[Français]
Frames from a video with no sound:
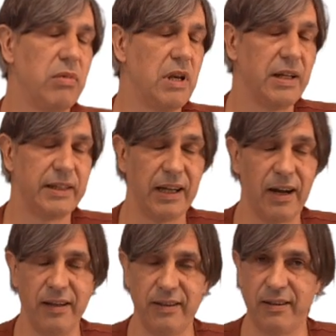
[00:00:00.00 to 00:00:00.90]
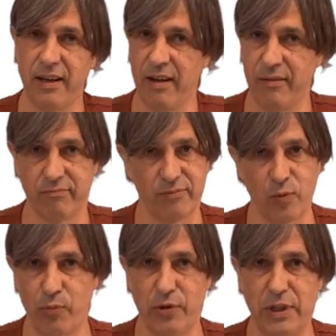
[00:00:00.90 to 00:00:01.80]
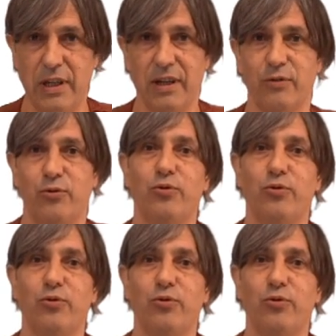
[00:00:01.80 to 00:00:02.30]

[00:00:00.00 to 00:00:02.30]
l'intégralité, on peut dire,